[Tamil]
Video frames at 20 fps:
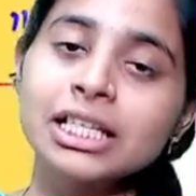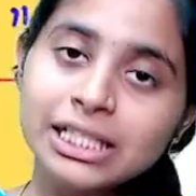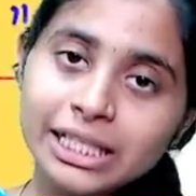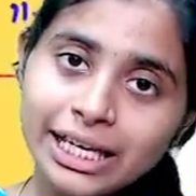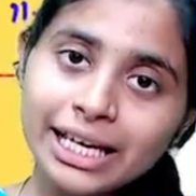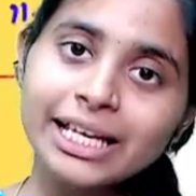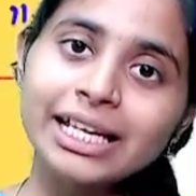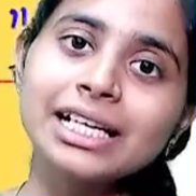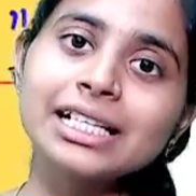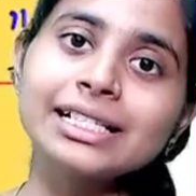
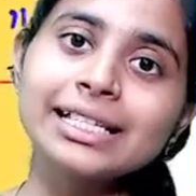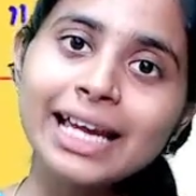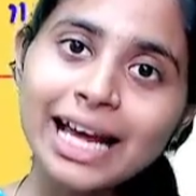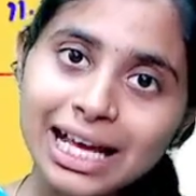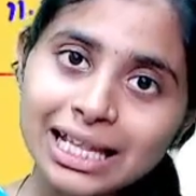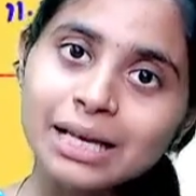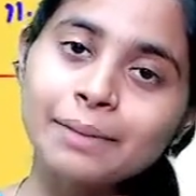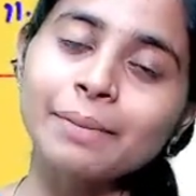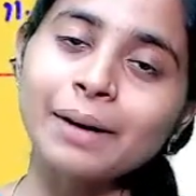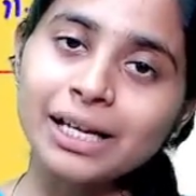சீரியஸ்லி
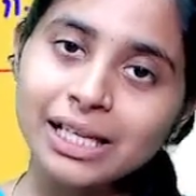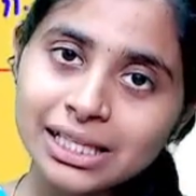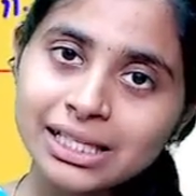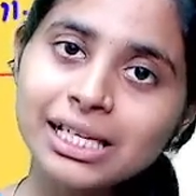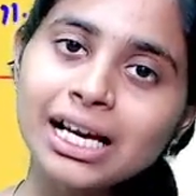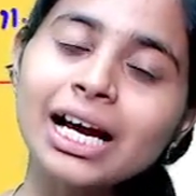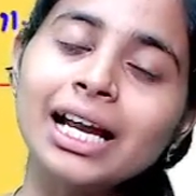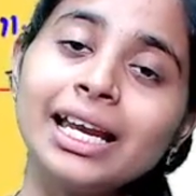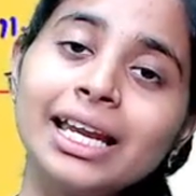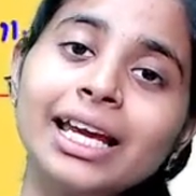அதை
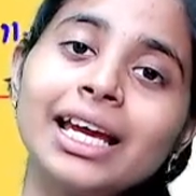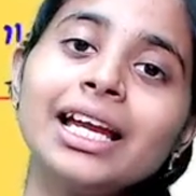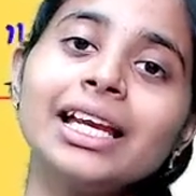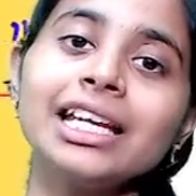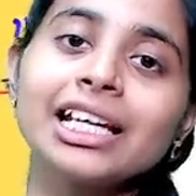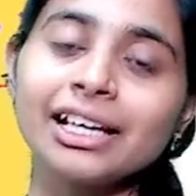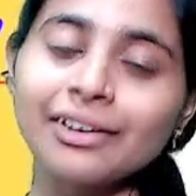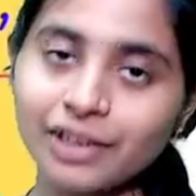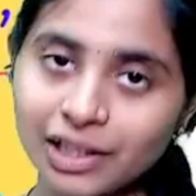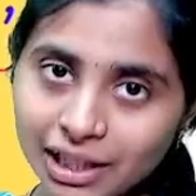படித்தாலே
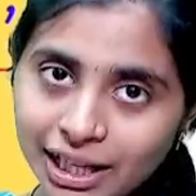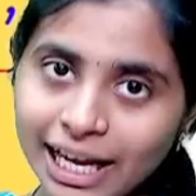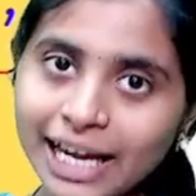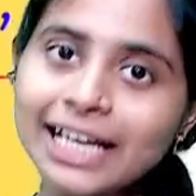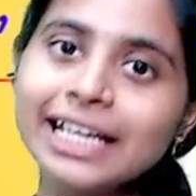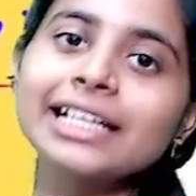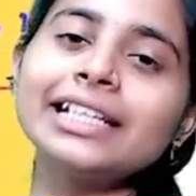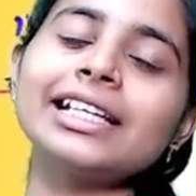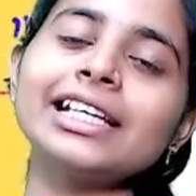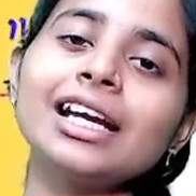நீங்கள் வந்து
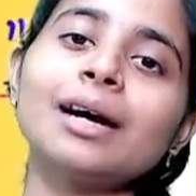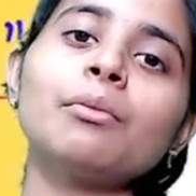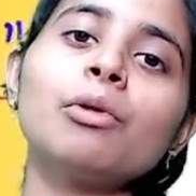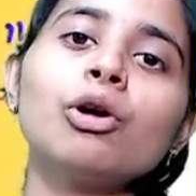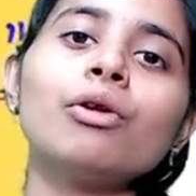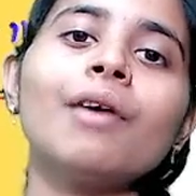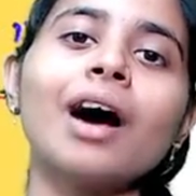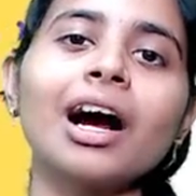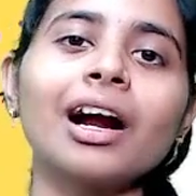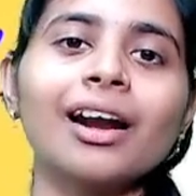எயிட்டி
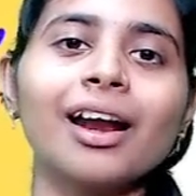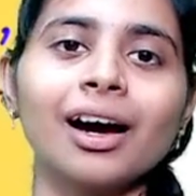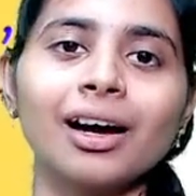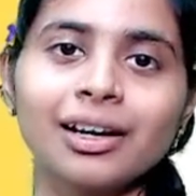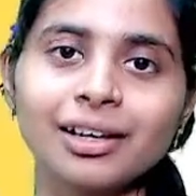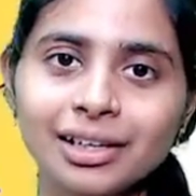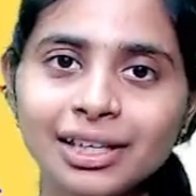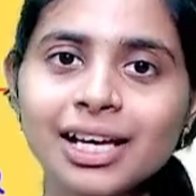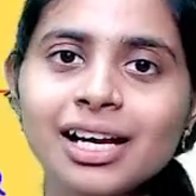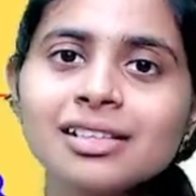அபோவ் வாங்கலாம்
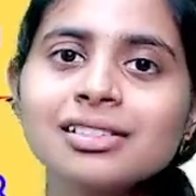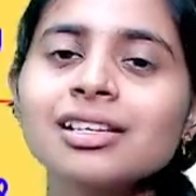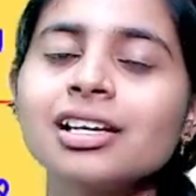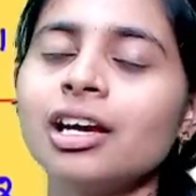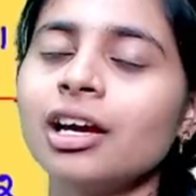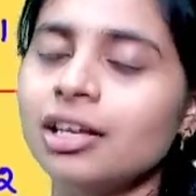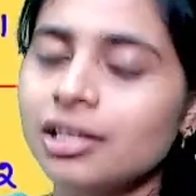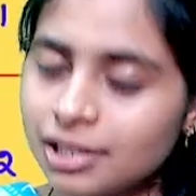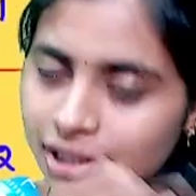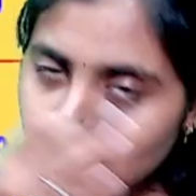எஸ்
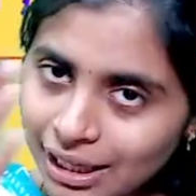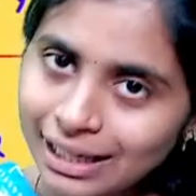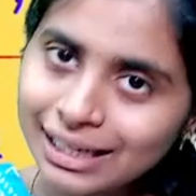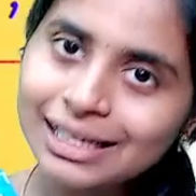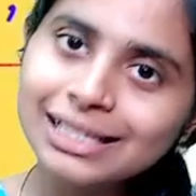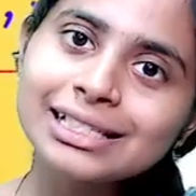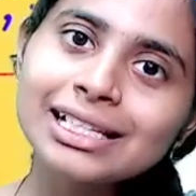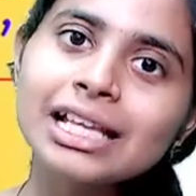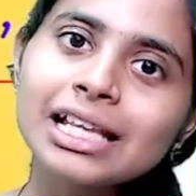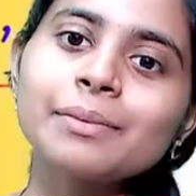
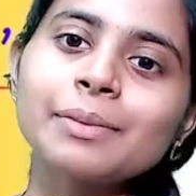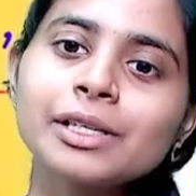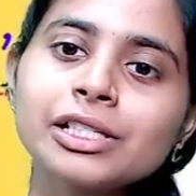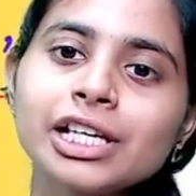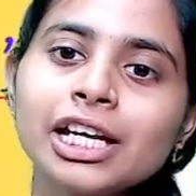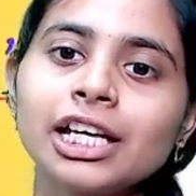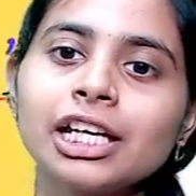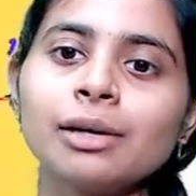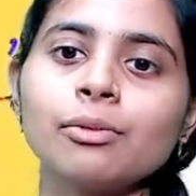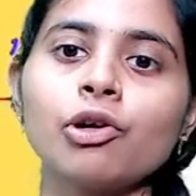சீரியஸ்லி அதை
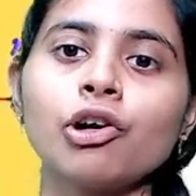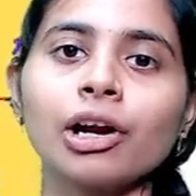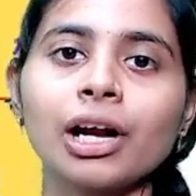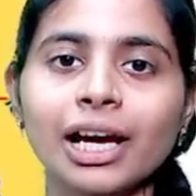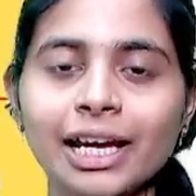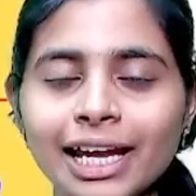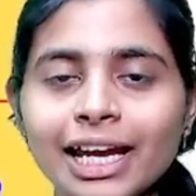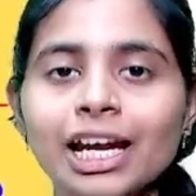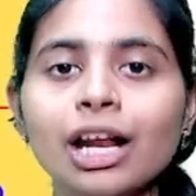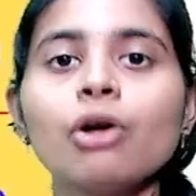படிச்சா ஐடியா
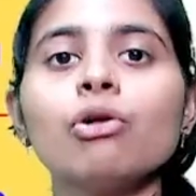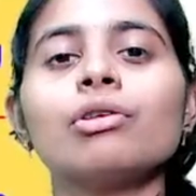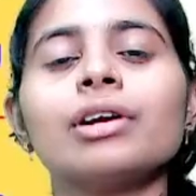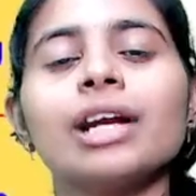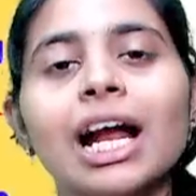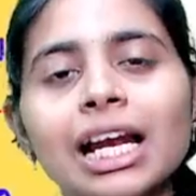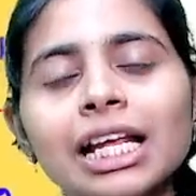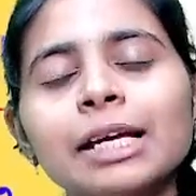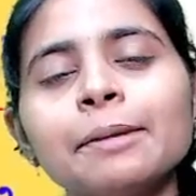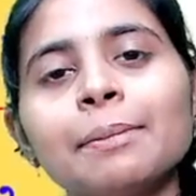போகலாம் ஏன்னா ஒரு
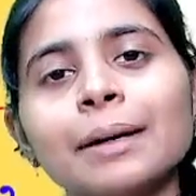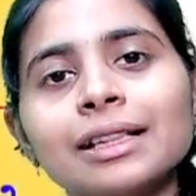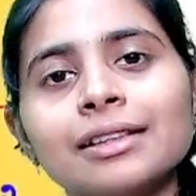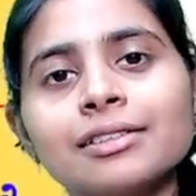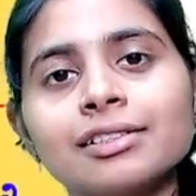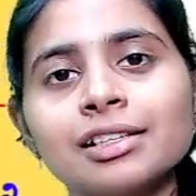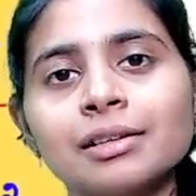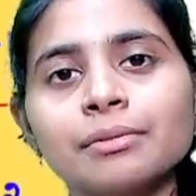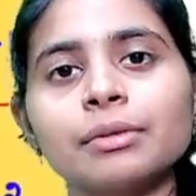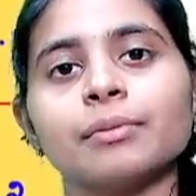நாளைக்கு பத்து
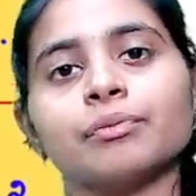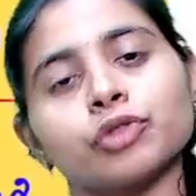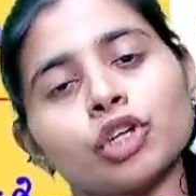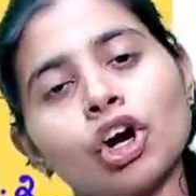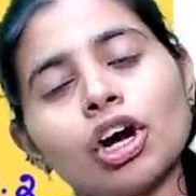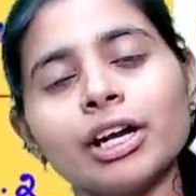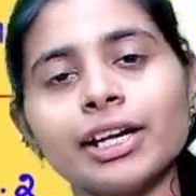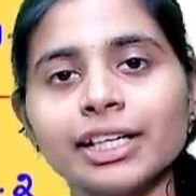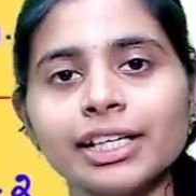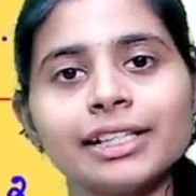சம்
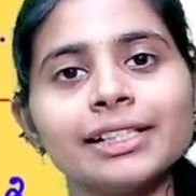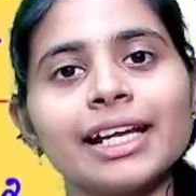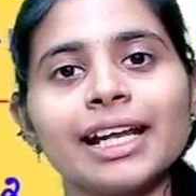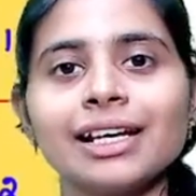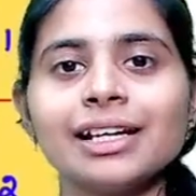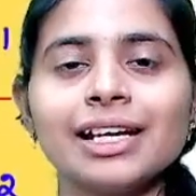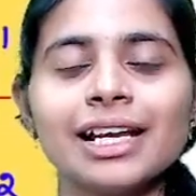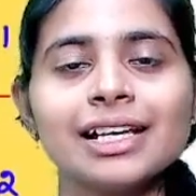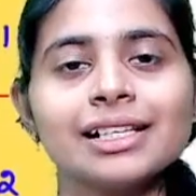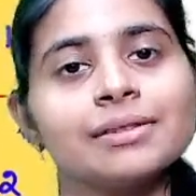ஆல்ரெடி
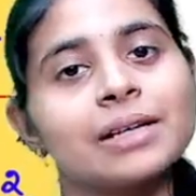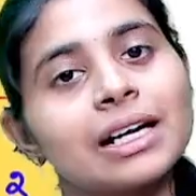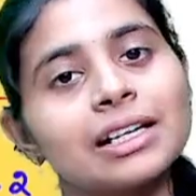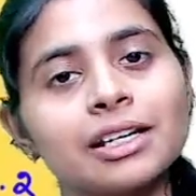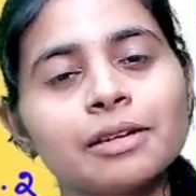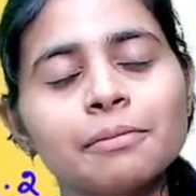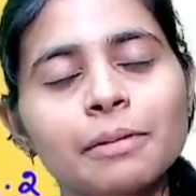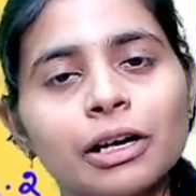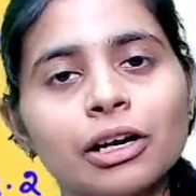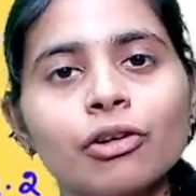டென் டேஸ்
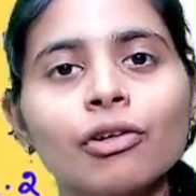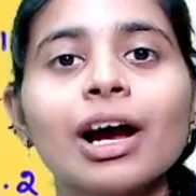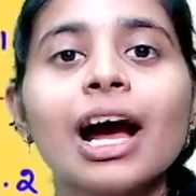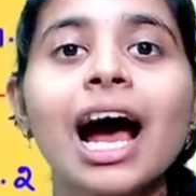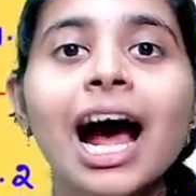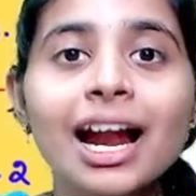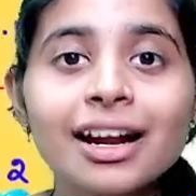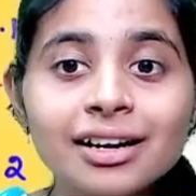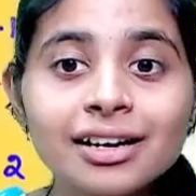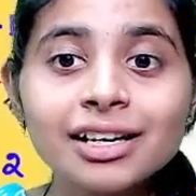அட்டன் பண்ணவங்க
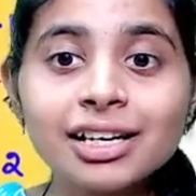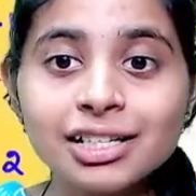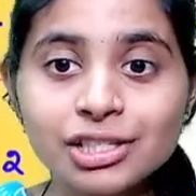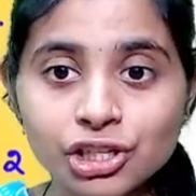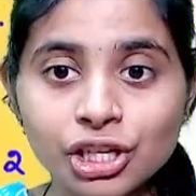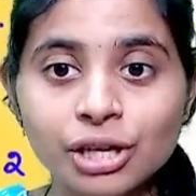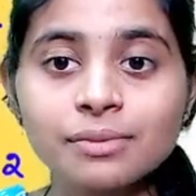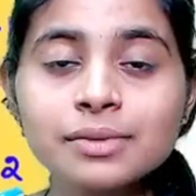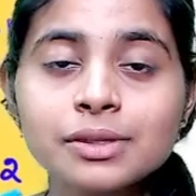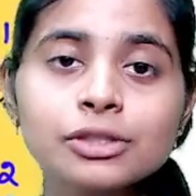ஹண்ட்ரட்
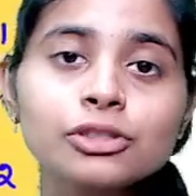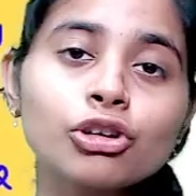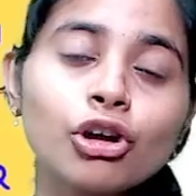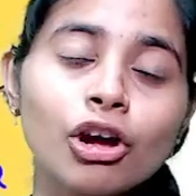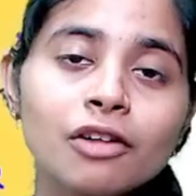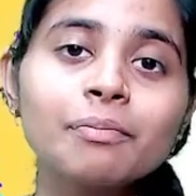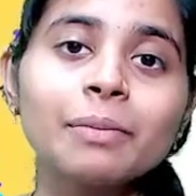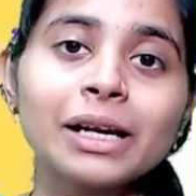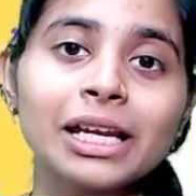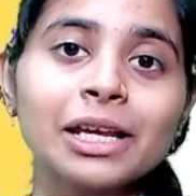சம்ஸ்
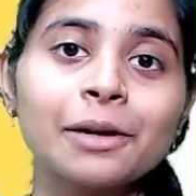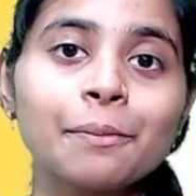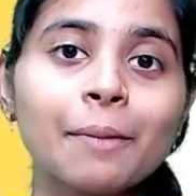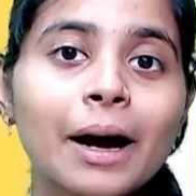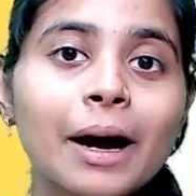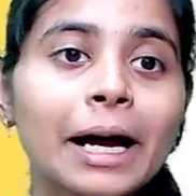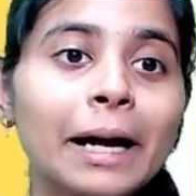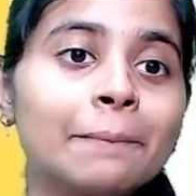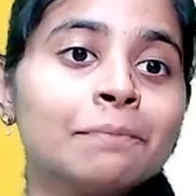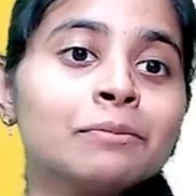சால்வ்
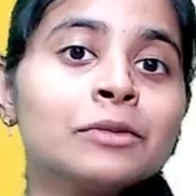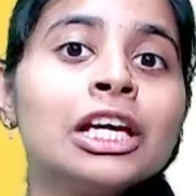பண்ணியிருப்பாங்க